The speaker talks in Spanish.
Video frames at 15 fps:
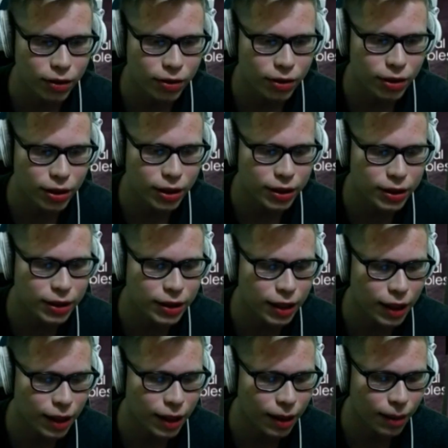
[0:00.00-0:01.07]
Estaría
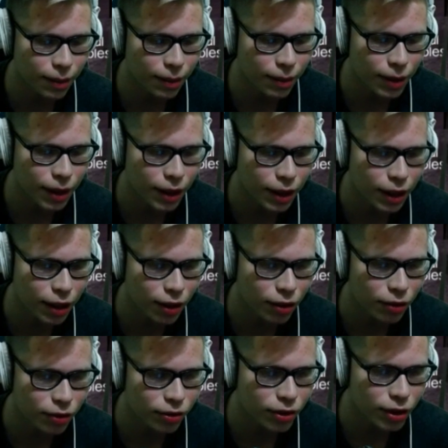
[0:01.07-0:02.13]
bien que nos
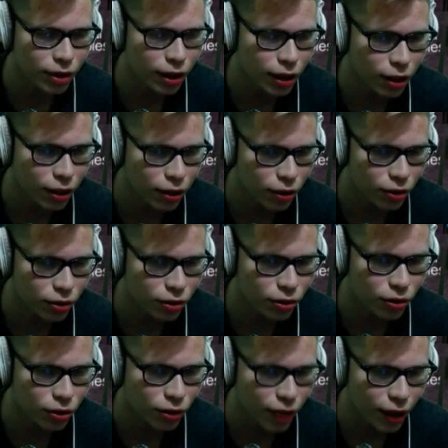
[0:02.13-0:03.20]
dieran otro
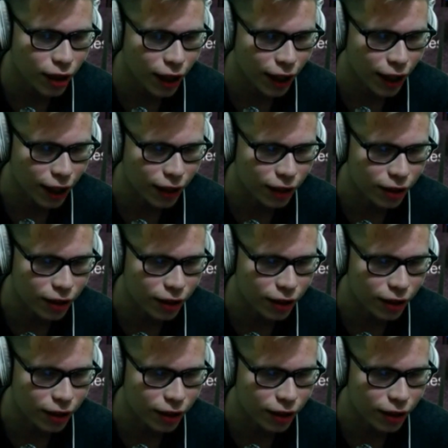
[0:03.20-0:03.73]
gato,